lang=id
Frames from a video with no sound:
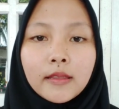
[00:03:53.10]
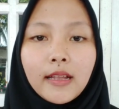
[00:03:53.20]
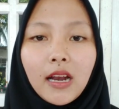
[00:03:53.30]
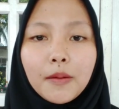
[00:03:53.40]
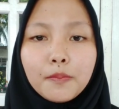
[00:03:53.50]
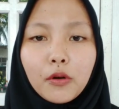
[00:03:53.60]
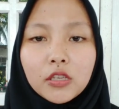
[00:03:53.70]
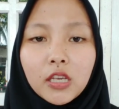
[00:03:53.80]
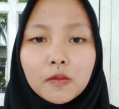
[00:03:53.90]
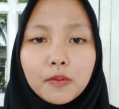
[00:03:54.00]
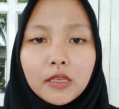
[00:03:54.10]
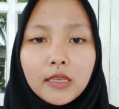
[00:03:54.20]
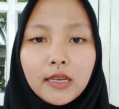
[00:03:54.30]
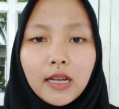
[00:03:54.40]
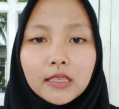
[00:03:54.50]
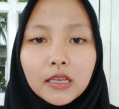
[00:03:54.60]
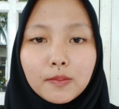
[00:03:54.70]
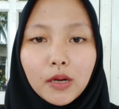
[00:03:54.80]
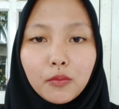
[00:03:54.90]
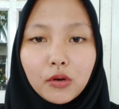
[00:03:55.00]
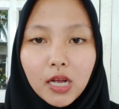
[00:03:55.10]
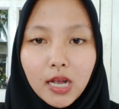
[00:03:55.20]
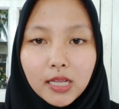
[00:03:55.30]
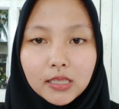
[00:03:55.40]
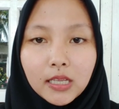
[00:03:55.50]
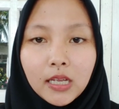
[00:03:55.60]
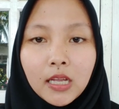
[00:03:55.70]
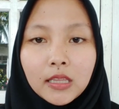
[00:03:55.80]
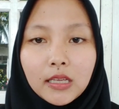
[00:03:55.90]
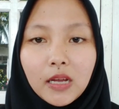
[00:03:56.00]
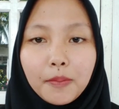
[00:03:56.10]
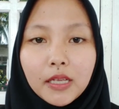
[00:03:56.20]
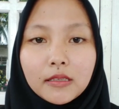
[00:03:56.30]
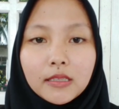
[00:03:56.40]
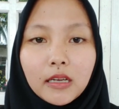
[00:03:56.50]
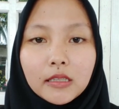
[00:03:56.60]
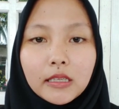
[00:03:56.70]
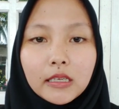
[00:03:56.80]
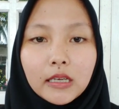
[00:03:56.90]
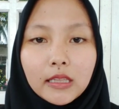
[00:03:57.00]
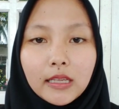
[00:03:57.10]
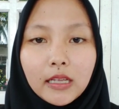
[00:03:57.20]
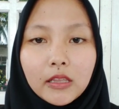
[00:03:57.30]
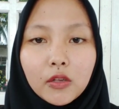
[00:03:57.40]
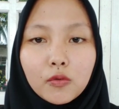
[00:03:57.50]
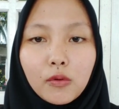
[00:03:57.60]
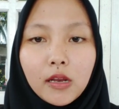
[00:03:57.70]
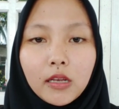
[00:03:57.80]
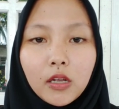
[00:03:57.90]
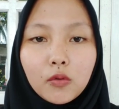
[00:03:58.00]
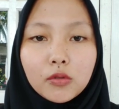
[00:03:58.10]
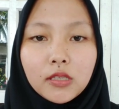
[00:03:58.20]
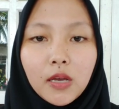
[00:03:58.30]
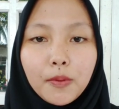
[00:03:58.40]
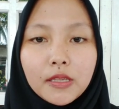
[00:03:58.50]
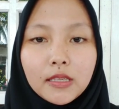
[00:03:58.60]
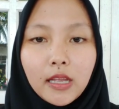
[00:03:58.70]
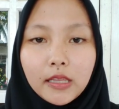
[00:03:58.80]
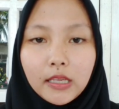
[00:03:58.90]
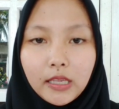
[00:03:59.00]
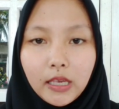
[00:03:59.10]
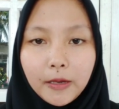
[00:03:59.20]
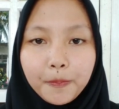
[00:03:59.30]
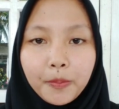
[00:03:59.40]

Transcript: Dalam proses pendidikan kepramukaan, terdapat jenjang tingkatan sesuai dengan usia peserta didik.